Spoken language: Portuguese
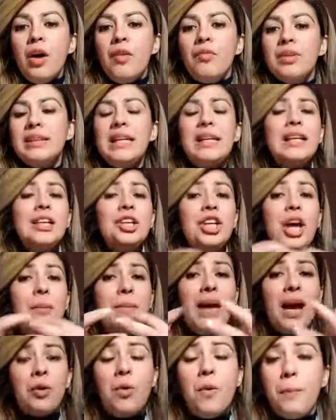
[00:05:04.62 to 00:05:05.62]
Você que já
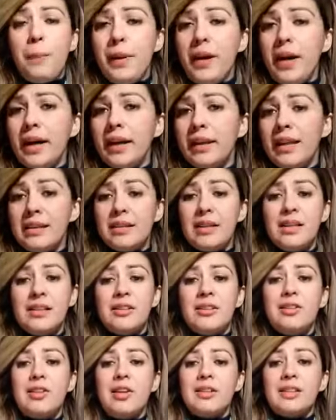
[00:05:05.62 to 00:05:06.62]
me acompanha nas
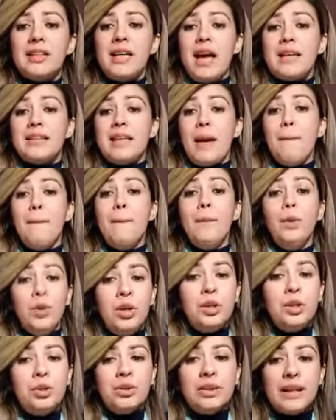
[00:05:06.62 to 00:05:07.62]
redes sociais há
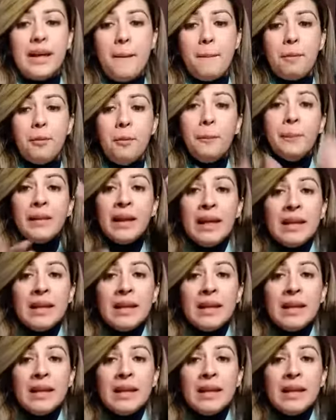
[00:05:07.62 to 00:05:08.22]
muito tempo,